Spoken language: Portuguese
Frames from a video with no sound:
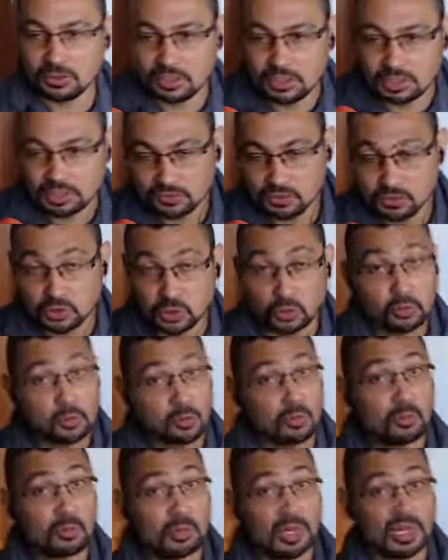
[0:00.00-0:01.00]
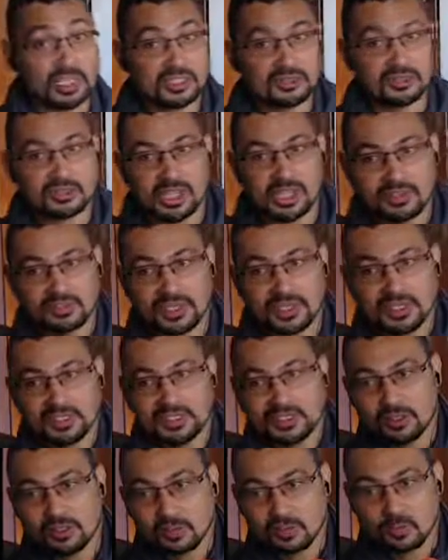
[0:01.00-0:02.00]
Se fosse o Google Play já não dava, né?
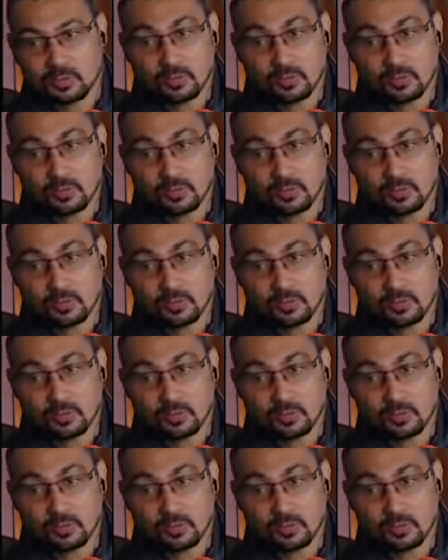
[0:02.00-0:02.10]
O